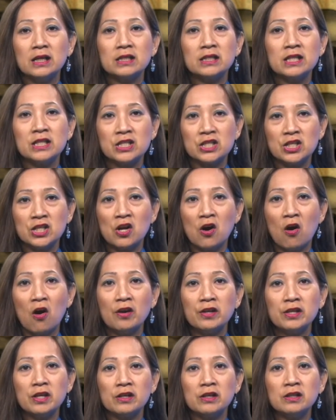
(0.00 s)
thì chỉ có
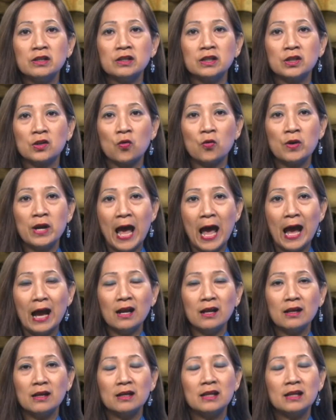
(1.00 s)
những người của đảng